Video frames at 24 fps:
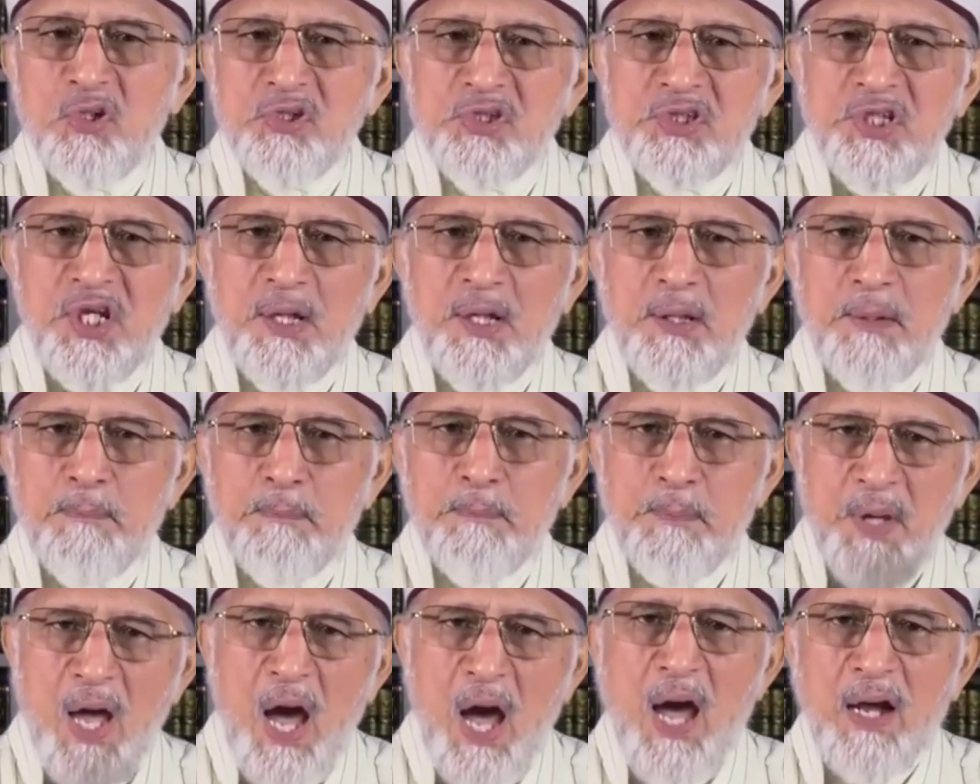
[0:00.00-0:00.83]
उनसे
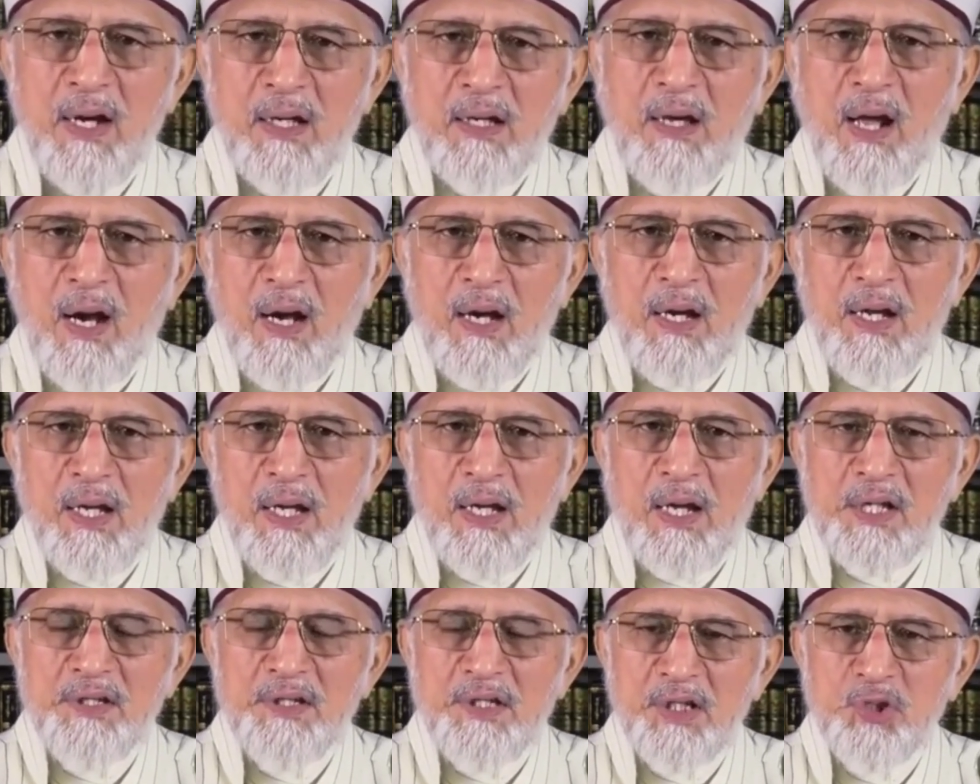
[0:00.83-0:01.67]
प्यार
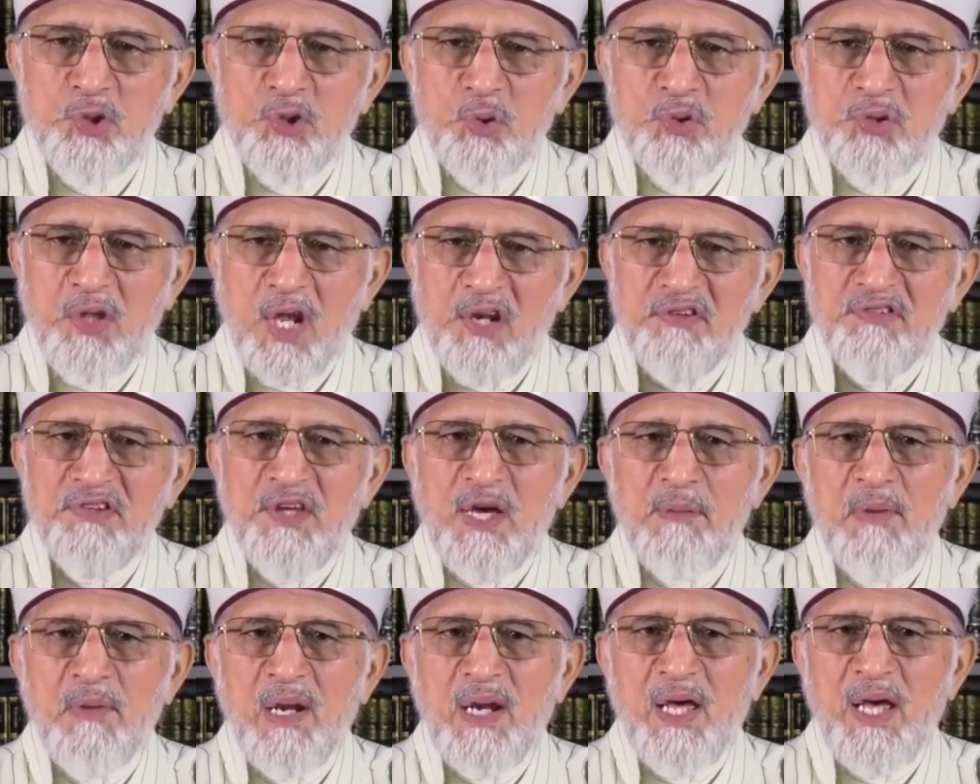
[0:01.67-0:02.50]
करने का ये जो तर्ज
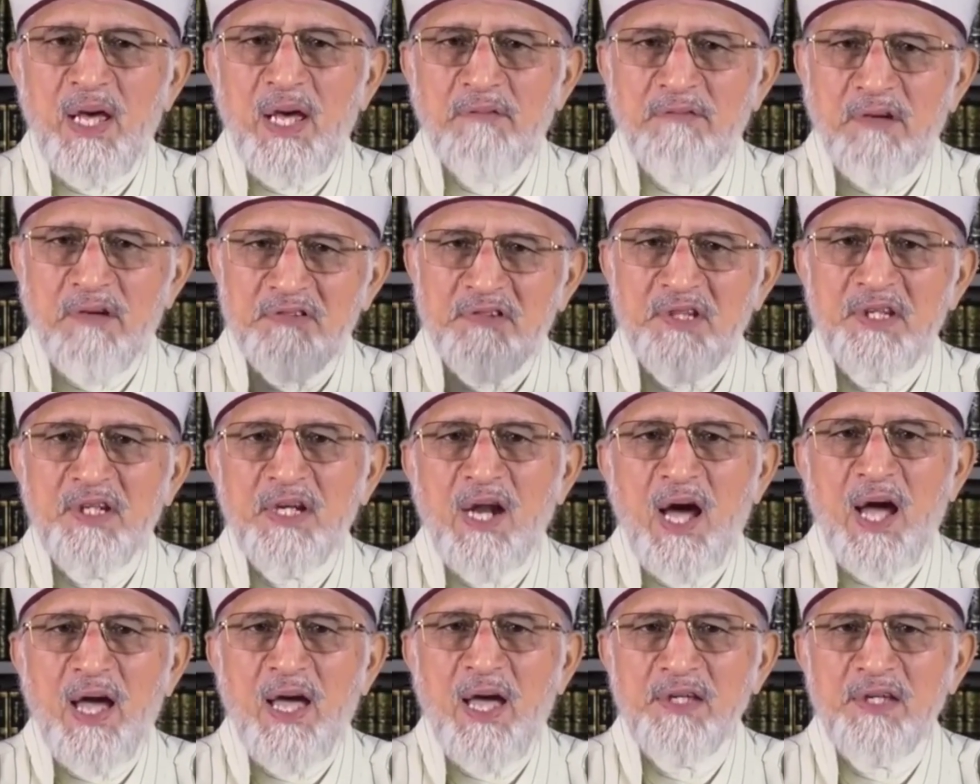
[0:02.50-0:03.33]
अमल है
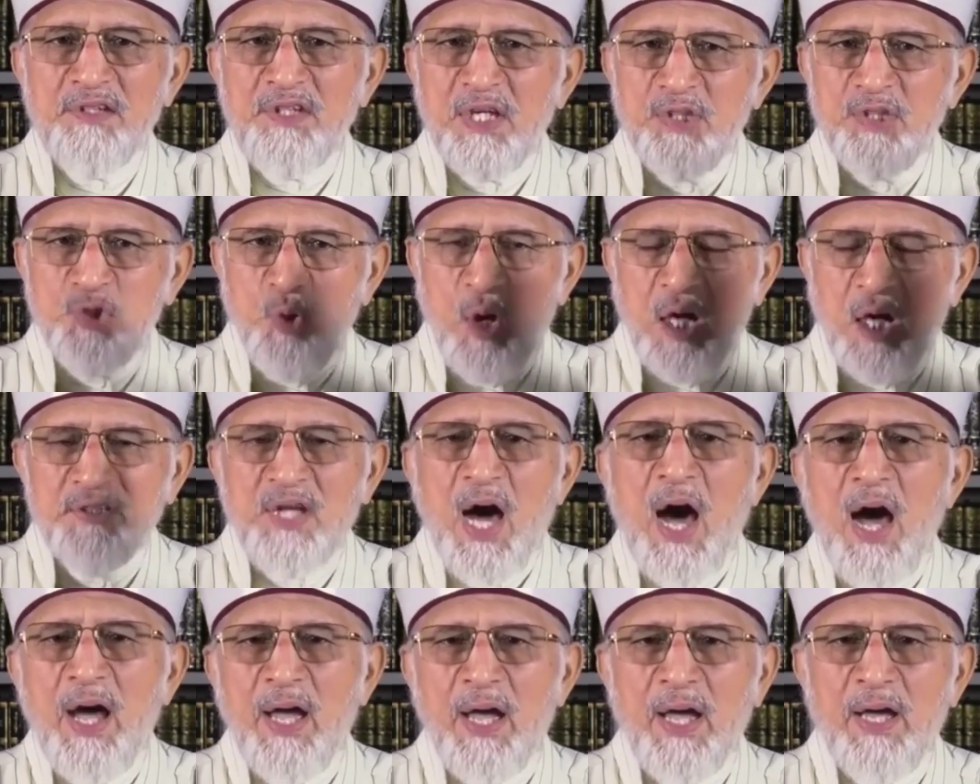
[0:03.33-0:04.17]
वतीरा है ये जो
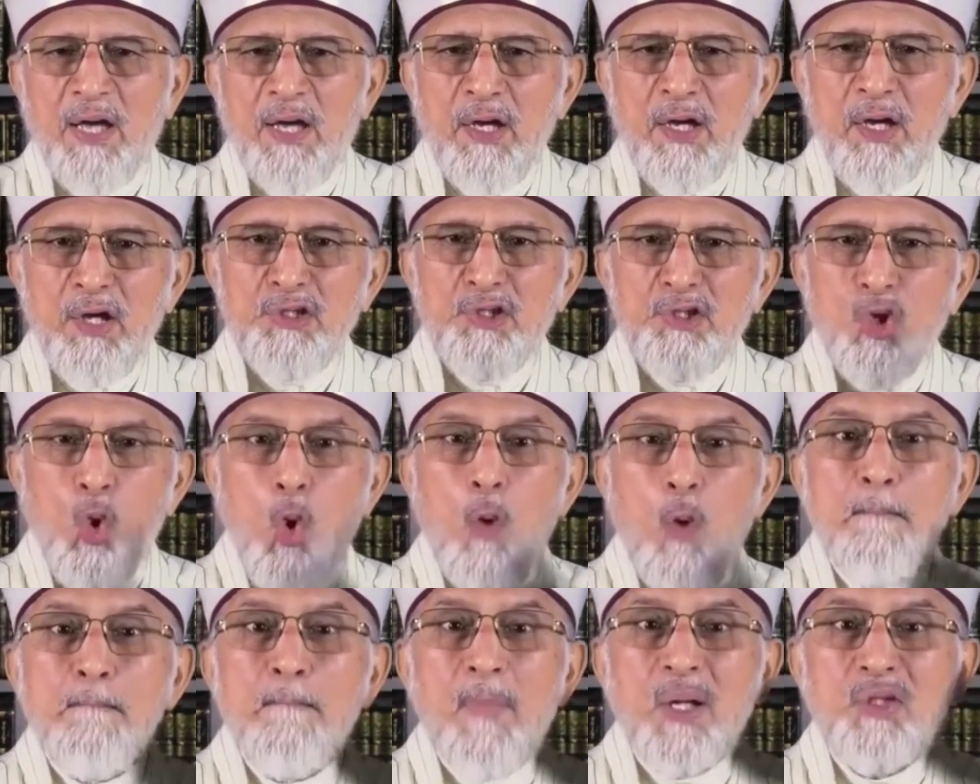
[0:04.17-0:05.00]
अदा है ये
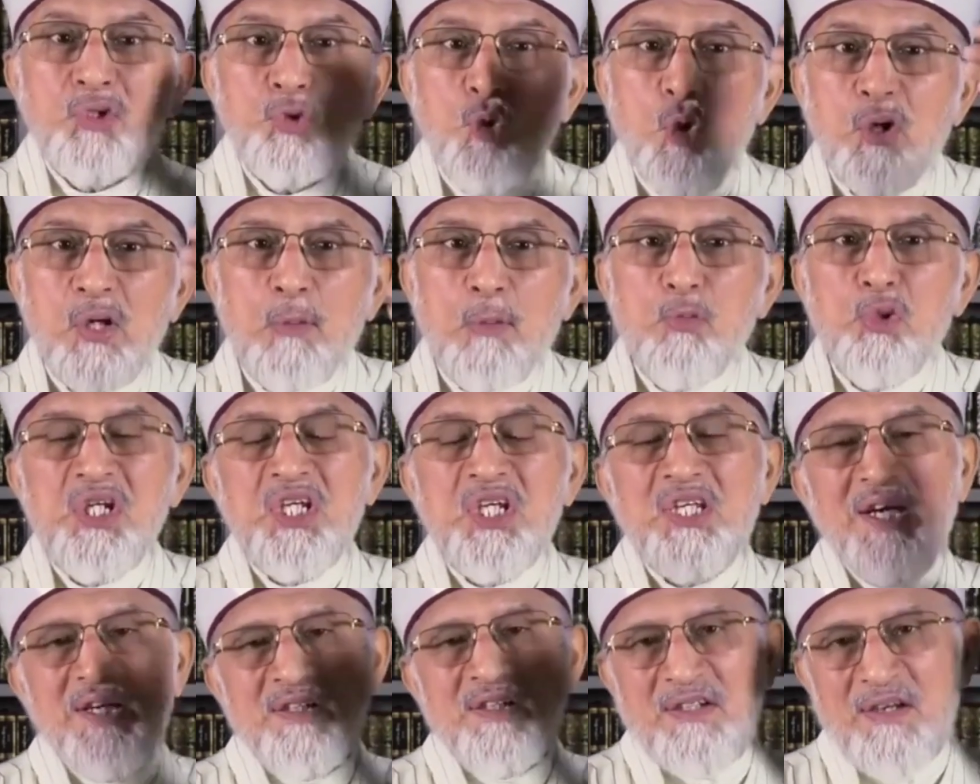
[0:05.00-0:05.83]
उम्मत को
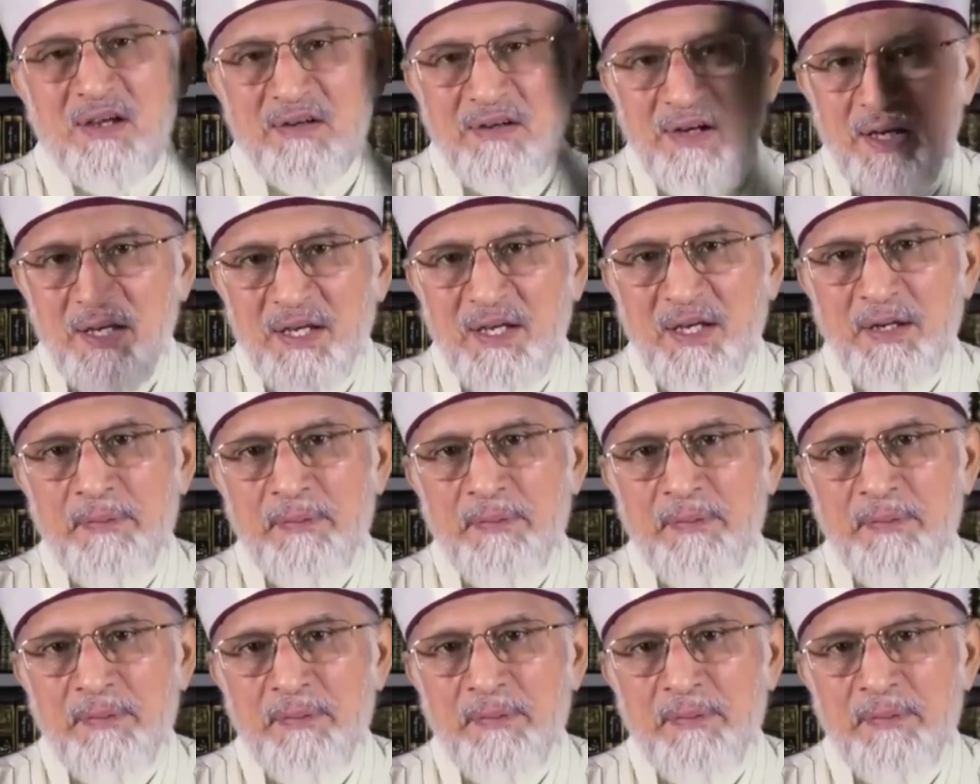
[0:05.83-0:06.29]
कम्युनिकेट कर रहे